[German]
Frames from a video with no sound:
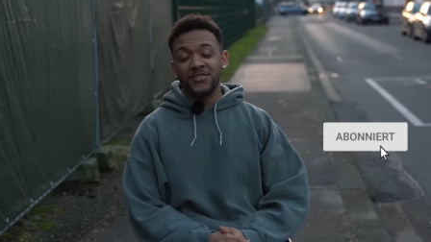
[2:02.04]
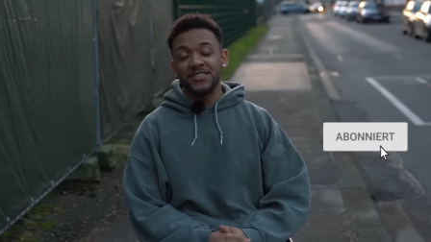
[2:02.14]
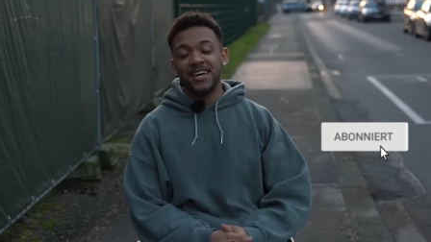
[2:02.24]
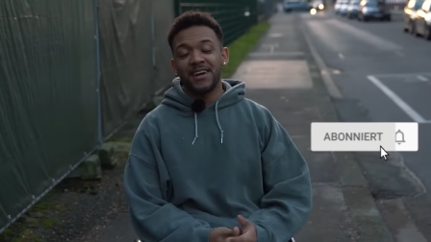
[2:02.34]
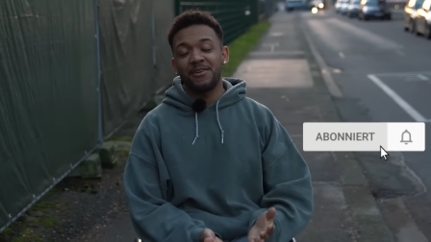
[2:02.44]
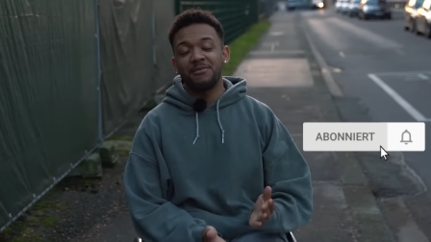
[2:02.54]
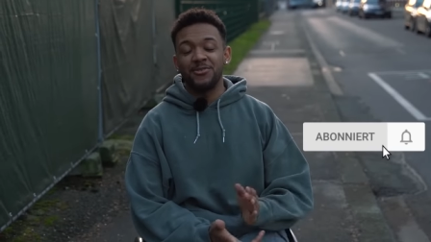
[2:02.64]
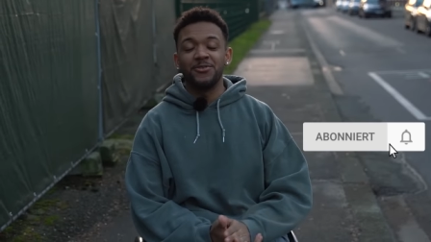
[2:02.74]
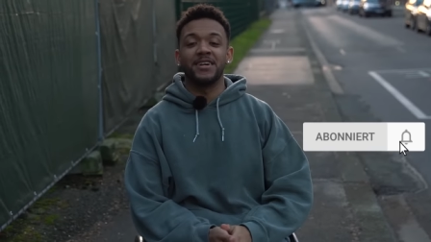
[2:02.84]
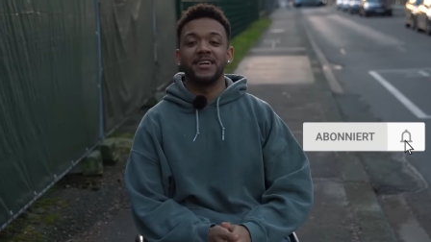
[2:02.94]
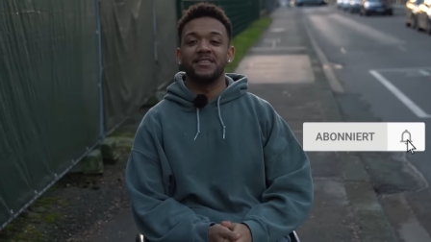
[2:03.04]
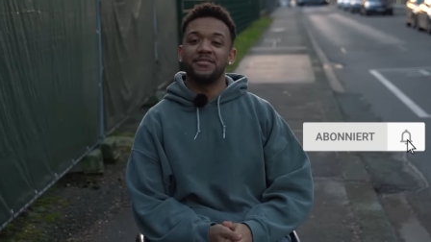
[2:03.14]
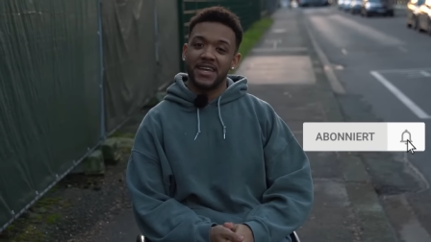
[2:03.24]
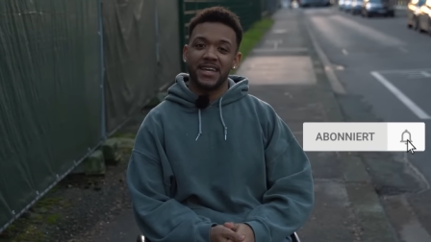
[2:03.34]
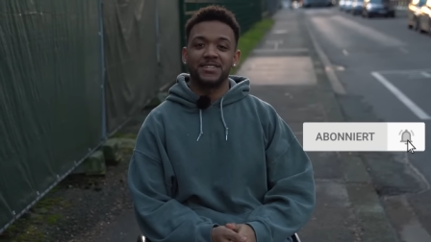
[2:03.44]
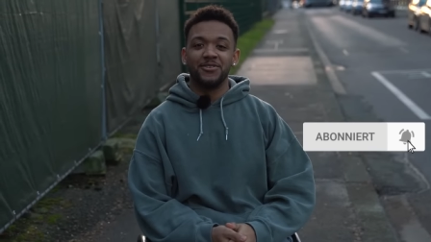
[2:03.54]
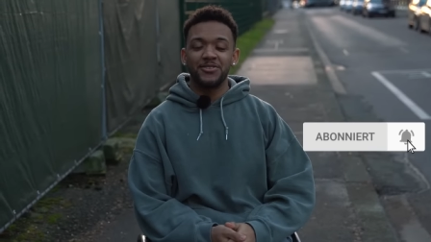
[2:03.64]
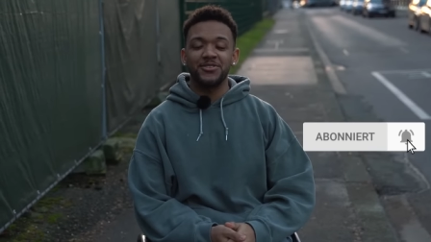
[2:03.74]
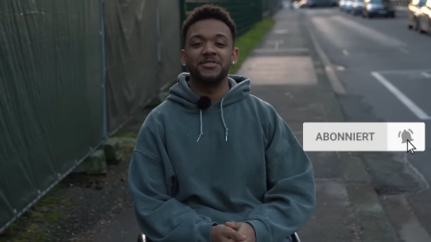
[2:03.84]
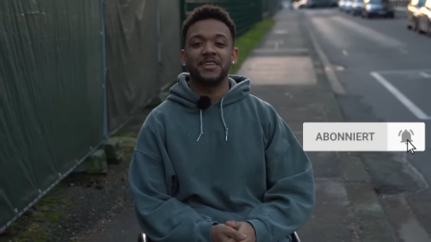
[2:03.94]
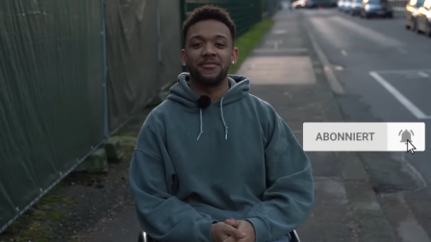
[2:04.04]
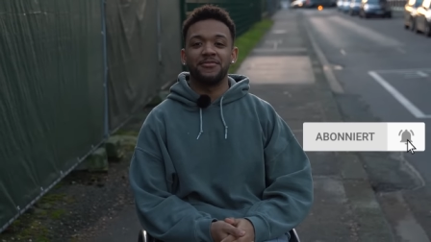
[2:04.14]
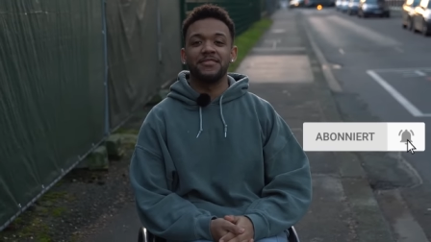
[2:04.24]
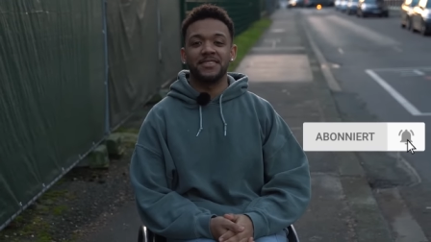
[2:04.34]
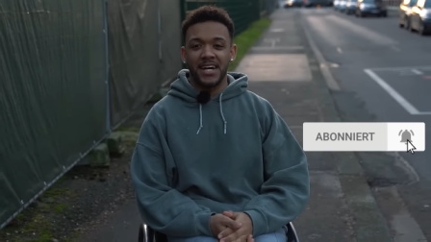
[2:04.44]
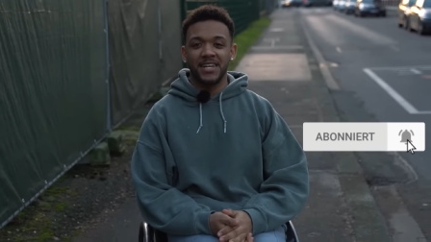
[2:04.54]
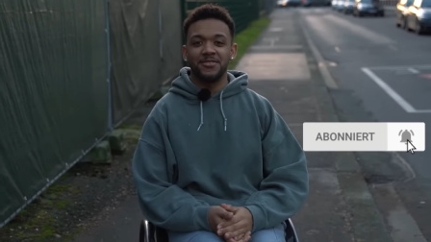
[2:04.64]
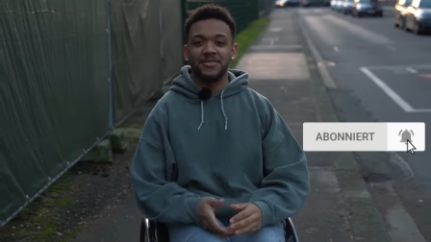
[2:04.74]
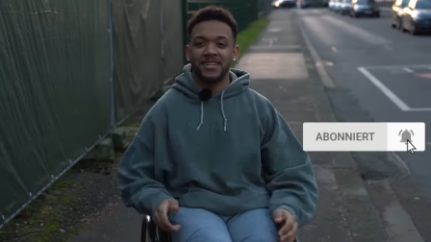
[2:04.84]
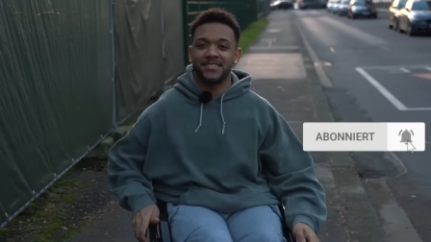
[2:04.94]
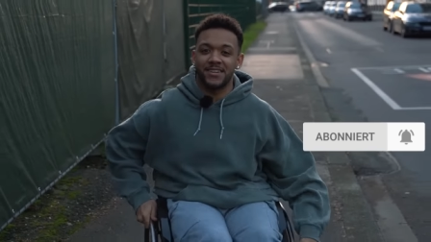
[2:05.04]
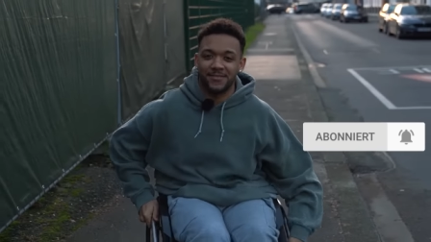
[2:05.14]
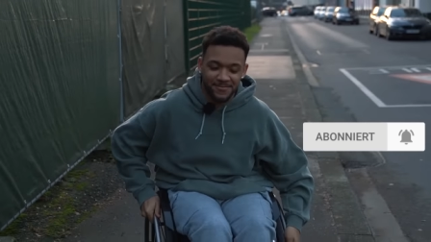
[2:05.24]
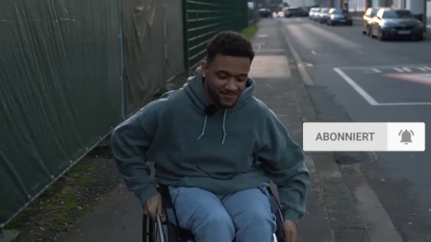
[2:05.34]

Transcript: ich würde sagen, wir haben genug geredet. Wir gehen jetzt los und treffen Tali und Dexter.